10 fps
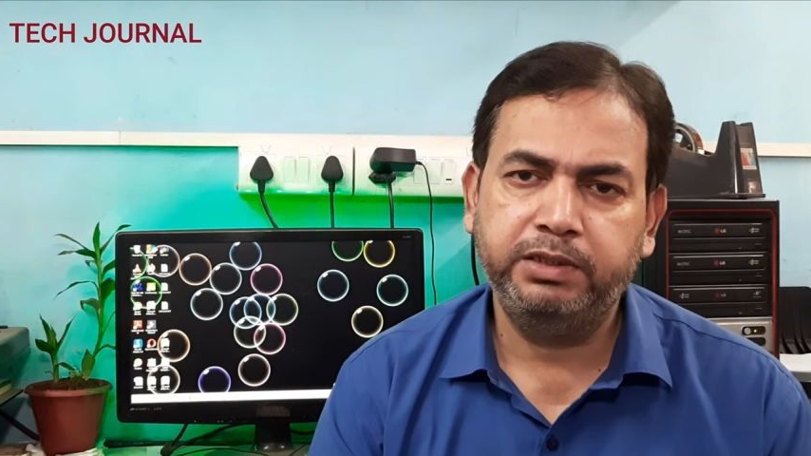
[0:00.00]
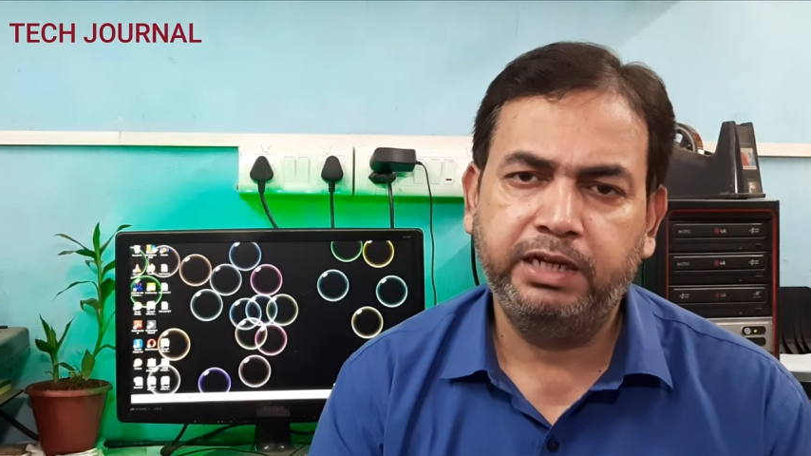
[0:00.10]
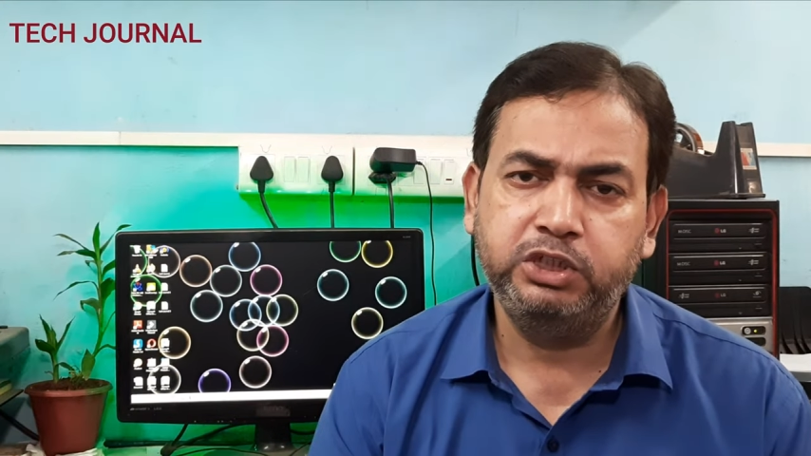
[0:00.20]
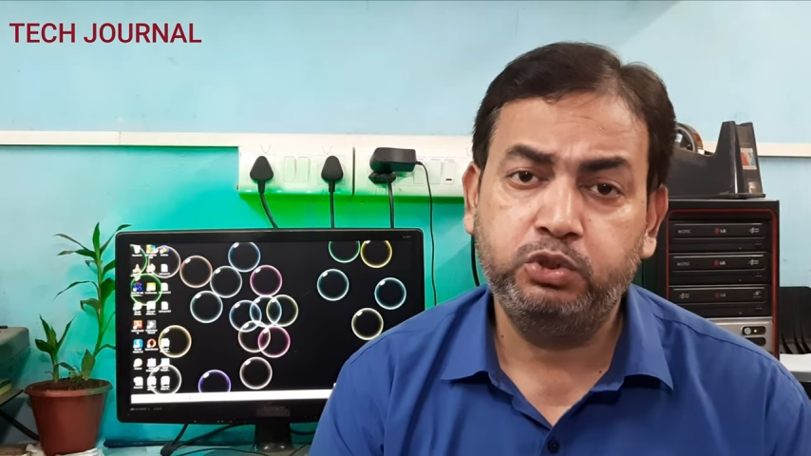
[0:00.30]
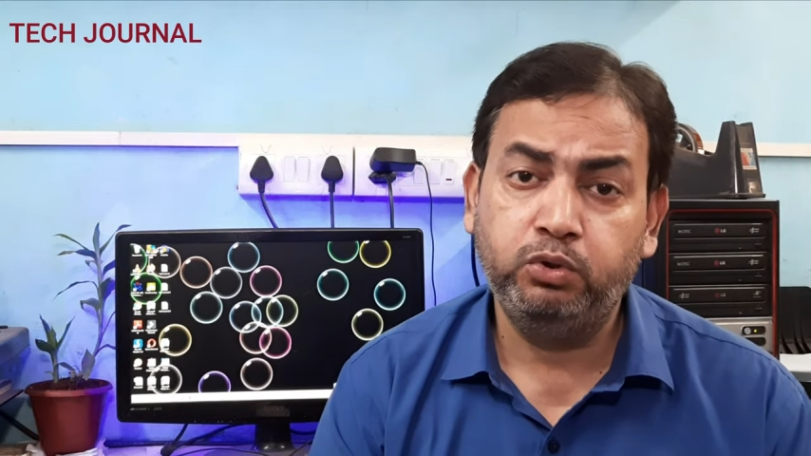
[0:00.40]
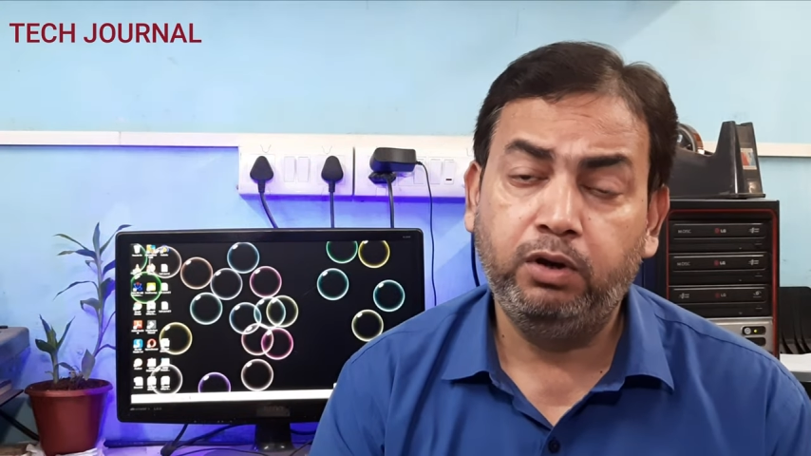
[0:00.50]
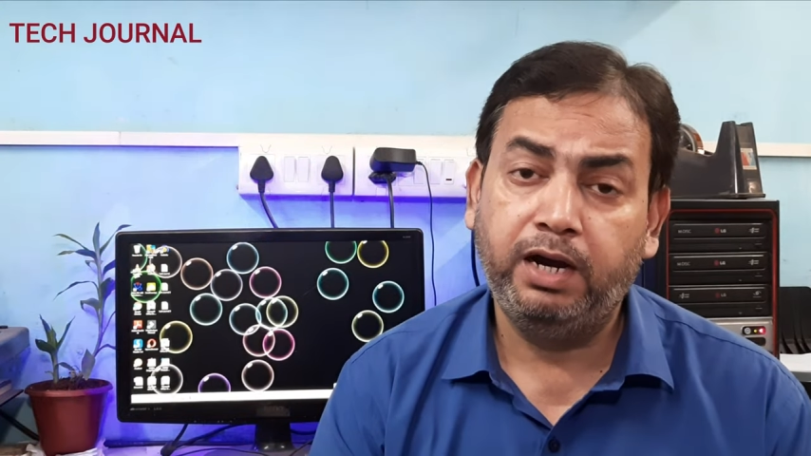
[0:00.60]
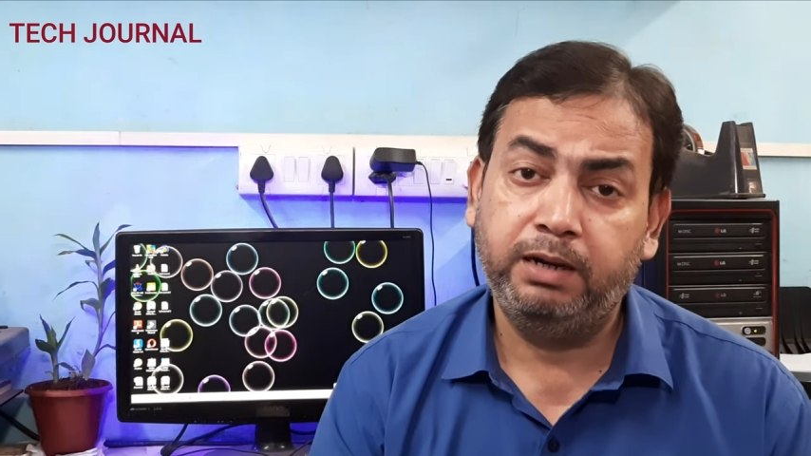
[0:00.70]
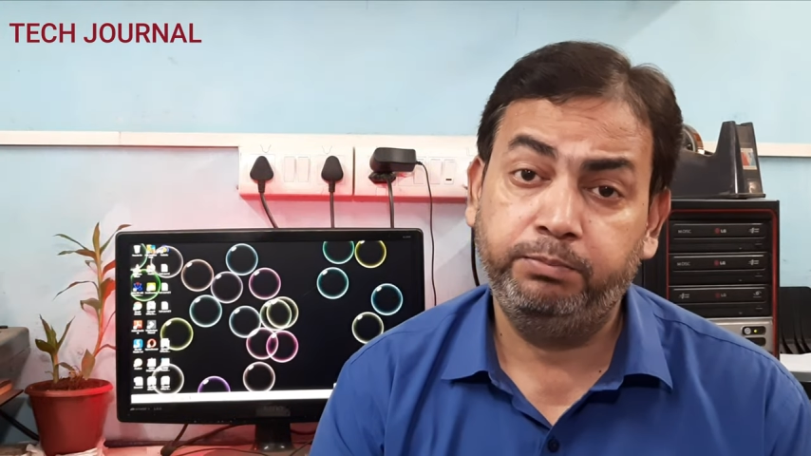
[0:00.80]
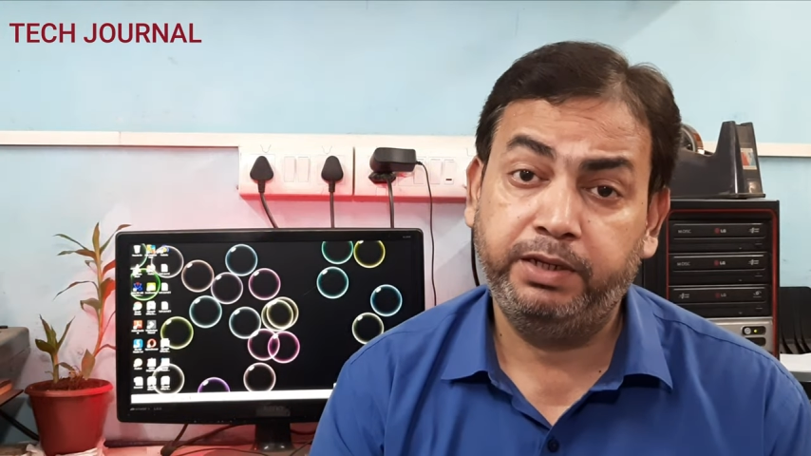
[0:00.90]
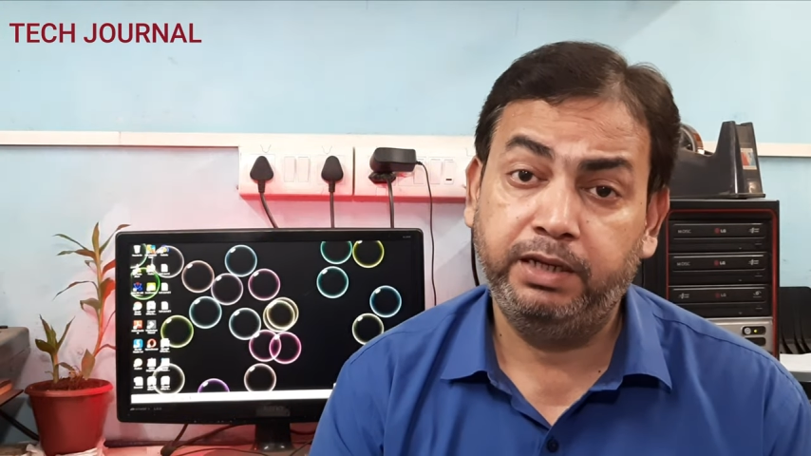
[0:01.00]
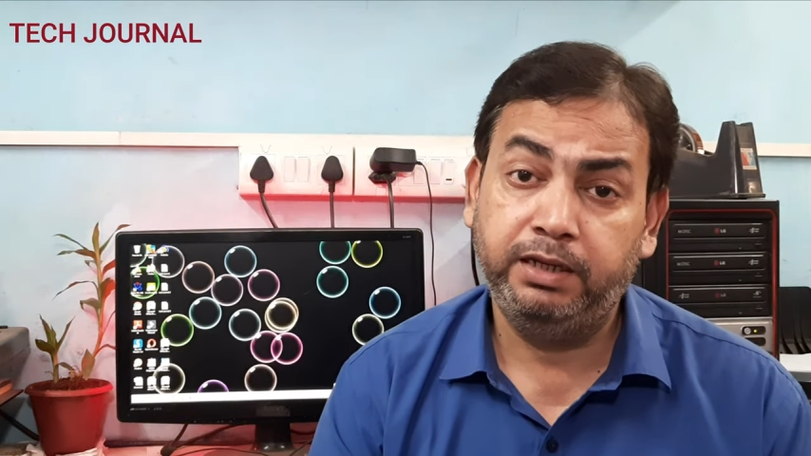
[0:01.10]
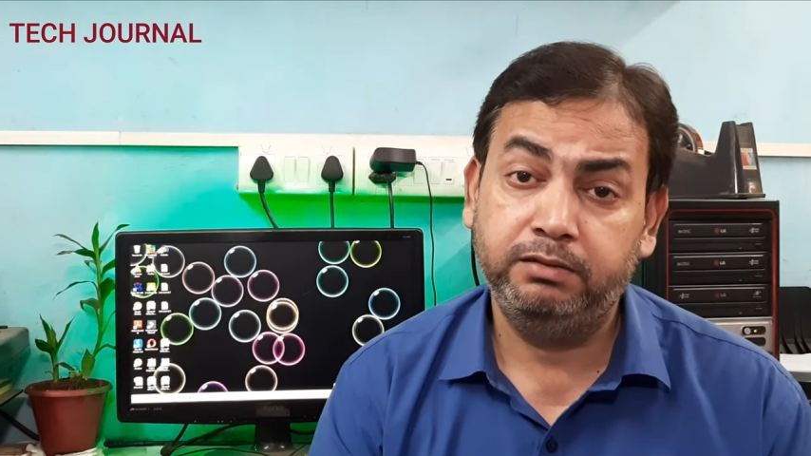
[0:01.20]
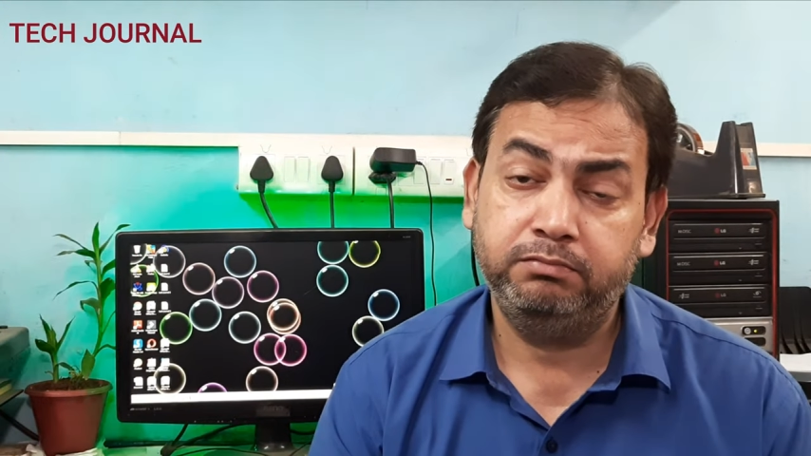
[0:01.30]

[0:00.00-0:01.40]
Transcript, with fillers: बताएं जो आपके